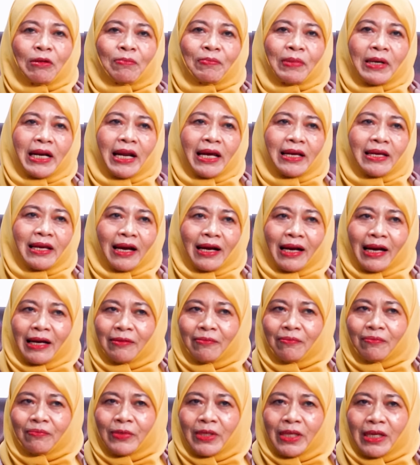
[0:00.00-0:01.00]
memberdayakan
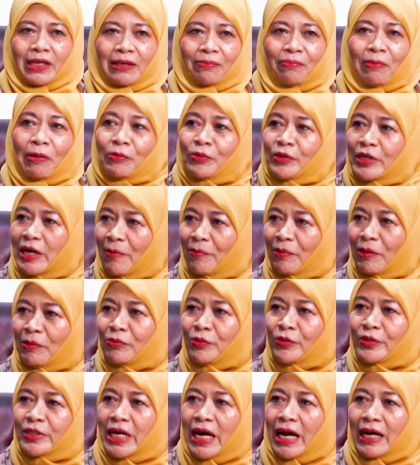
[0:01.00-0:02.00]
uh,
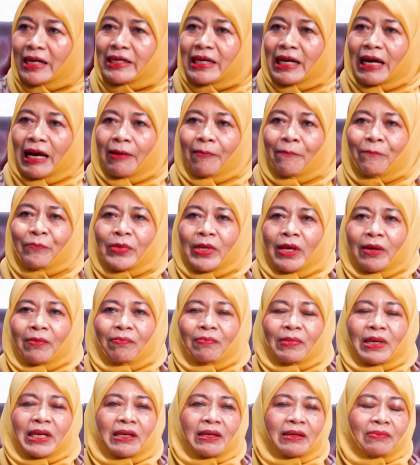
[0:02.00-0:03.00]
pemuda-pemuda dengan
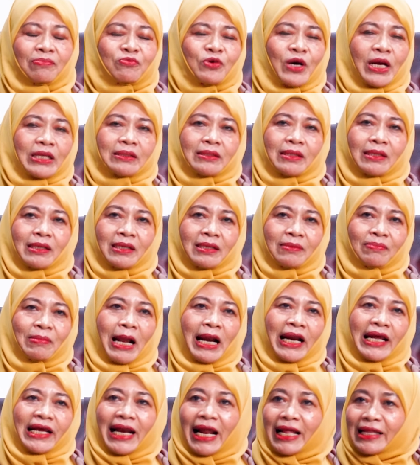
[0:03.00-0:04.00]
membuat uh,
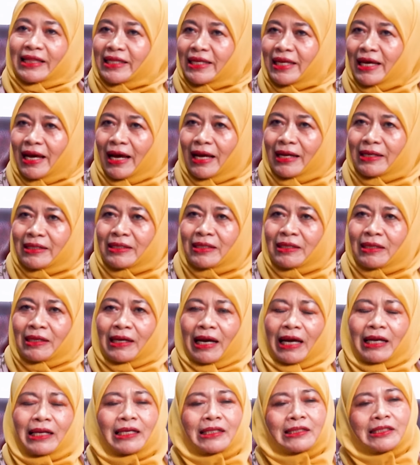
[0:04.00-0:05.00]
balai latihan. Hmm.
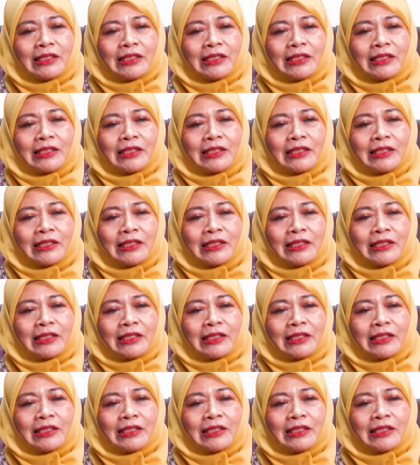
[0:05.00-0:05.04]
Karena